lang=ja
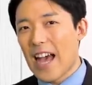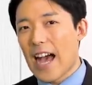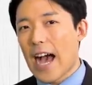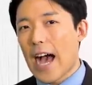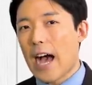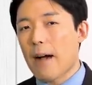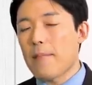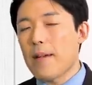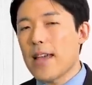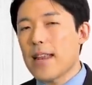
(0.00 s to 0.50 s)

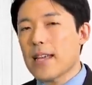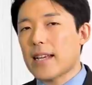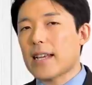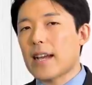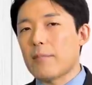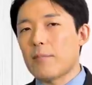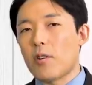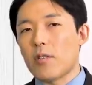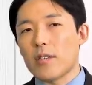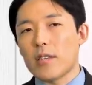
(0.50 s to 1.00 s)

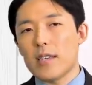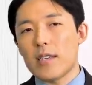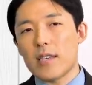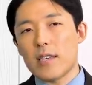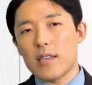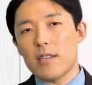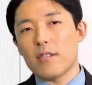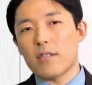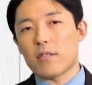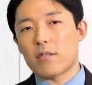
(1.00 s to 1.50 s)
アメリカも
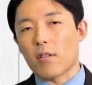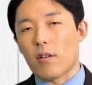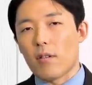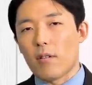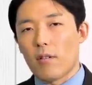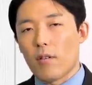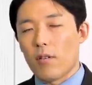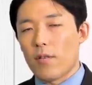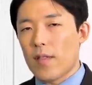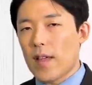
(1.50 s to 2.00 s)
EU
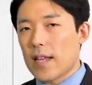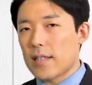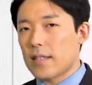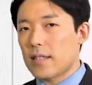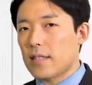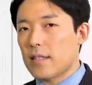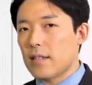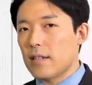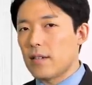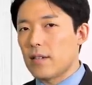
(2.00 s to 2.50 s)
と同
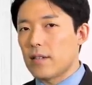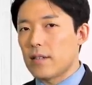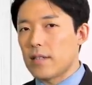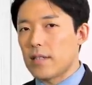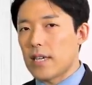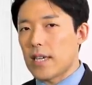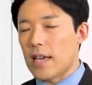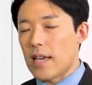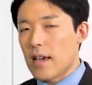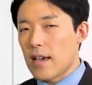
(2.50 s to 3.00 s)
じよう
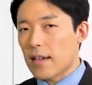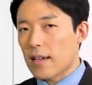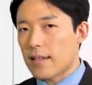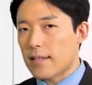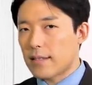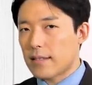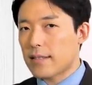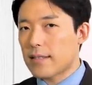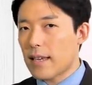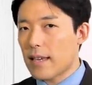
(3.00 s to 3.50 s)
に規
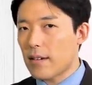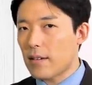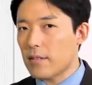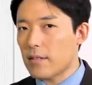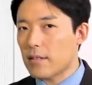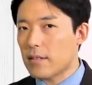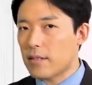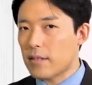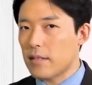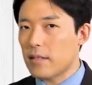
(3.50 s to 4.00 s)
制を
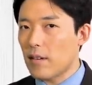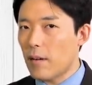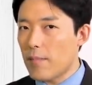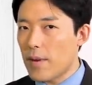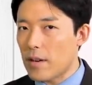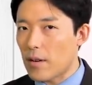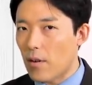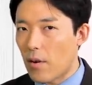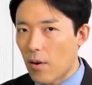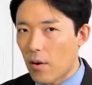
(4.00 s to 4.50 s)
強
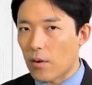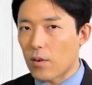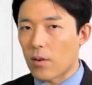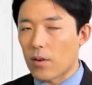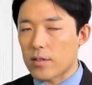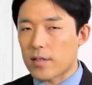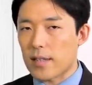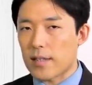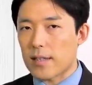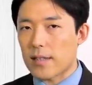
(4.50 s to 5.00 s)
める方
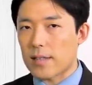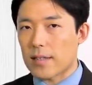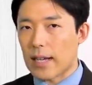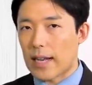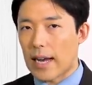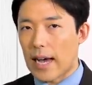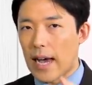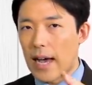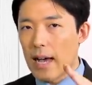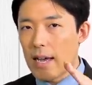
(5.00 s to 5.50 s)
向性ですか
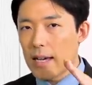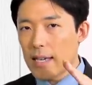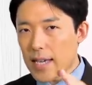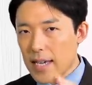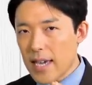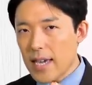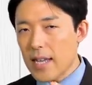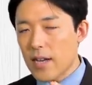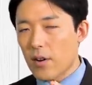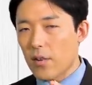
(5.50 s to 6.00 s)
ら、
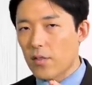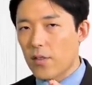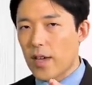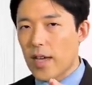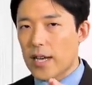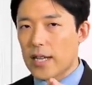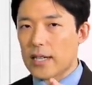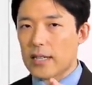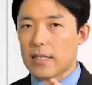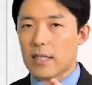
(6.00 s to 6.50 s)
イーロンの
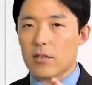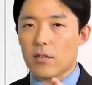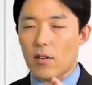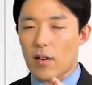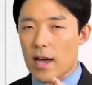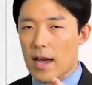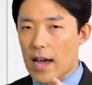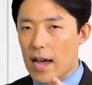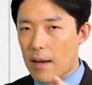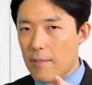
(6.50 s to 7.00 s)
やり方
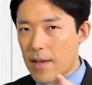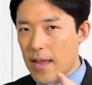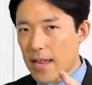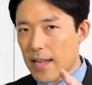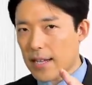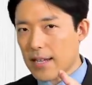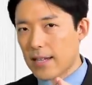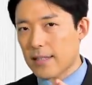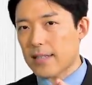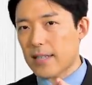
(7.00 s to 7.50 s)
と
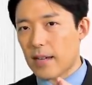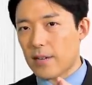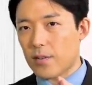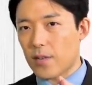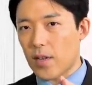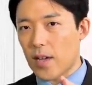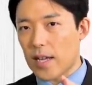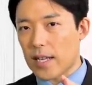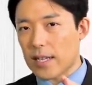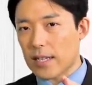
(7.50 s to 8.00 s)
アメリカ政府
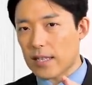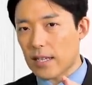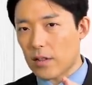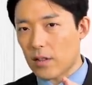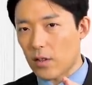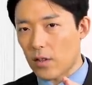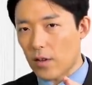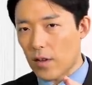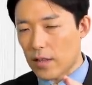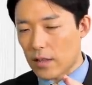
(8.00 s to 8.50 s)
のやり方
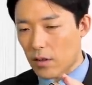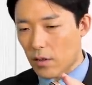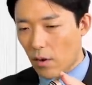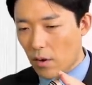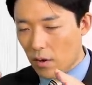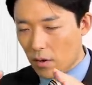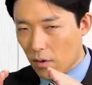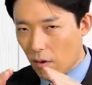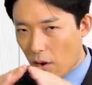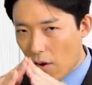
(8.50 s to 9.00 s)
というのは
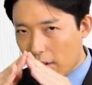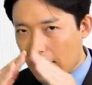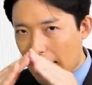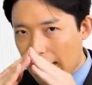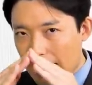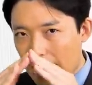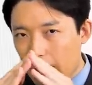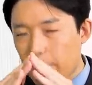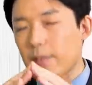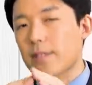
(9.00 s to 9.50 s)
どこ
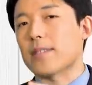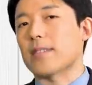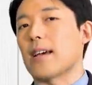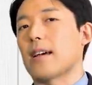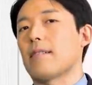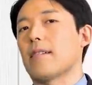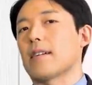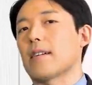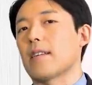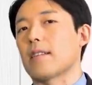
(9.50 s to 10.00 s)
かでぶつ
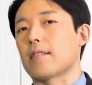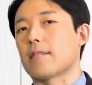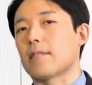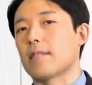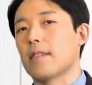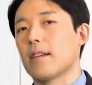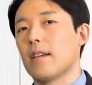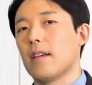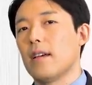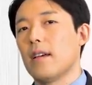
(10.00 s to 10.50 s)
かるわけで
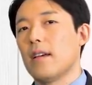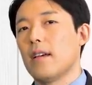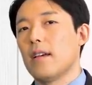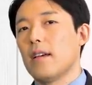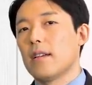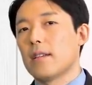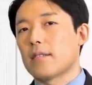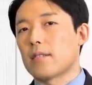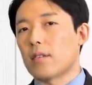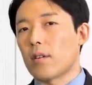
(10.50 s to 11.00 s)
す。
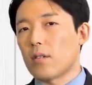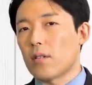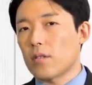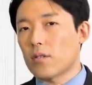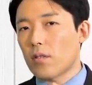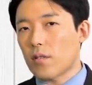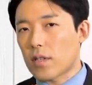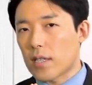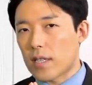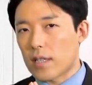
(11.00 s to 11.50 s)
その
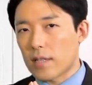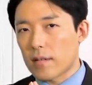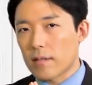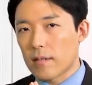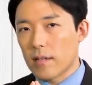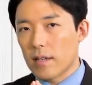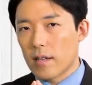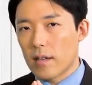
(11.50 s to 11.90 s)
時、